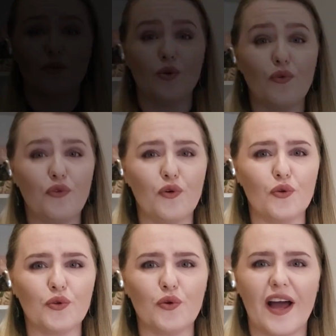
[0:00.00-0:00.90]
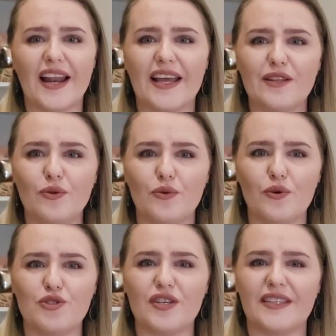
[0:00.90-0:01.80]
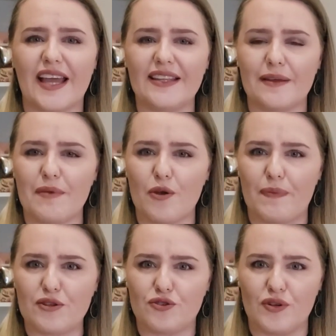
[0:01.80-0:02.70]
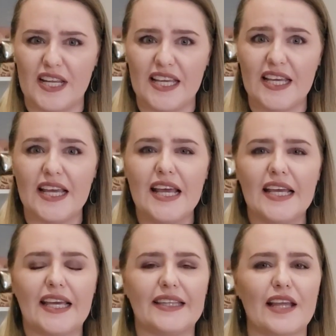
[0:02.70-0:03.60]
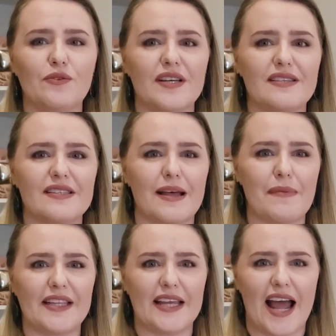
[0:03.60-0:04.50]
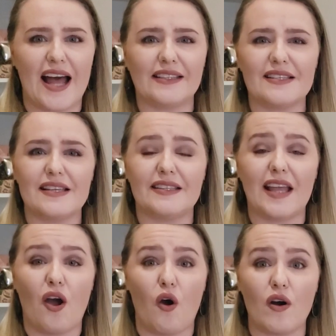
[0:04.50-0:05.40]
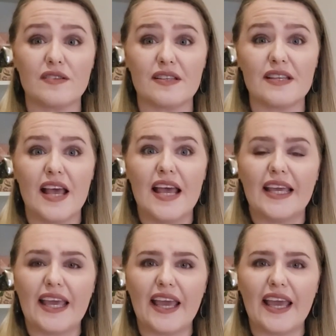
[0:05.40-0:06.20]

No fundo, além do oud, tem também o patchouli, que tem nuances amadeiradas e terrosas que